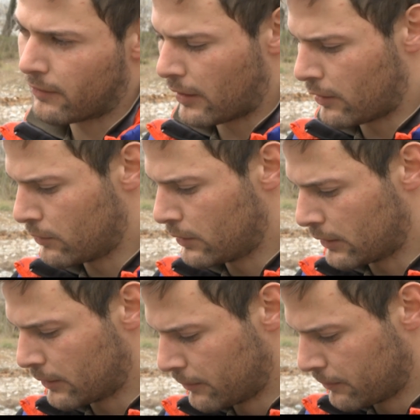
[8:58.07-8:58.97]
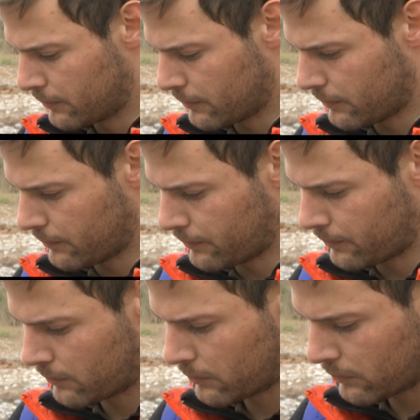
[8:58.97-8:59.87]
Audi. Qui
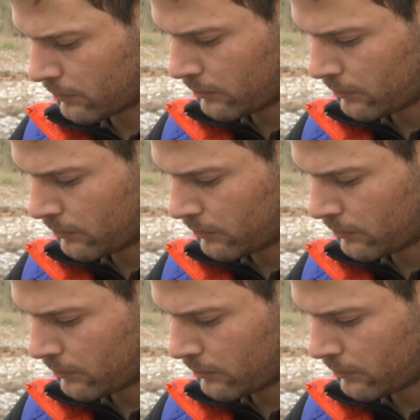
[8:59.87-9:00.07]
abbiamo invece